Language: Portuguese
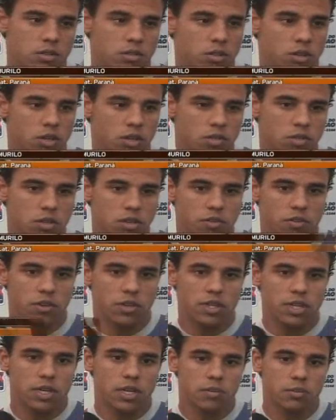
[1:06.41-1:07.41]
só, só
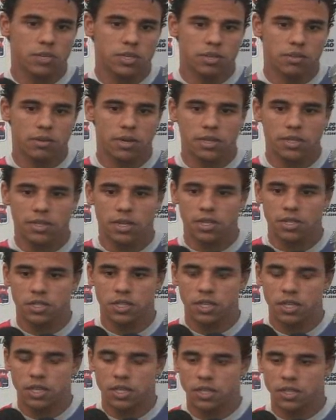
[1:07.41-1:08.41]
fora de campo essa qualidade.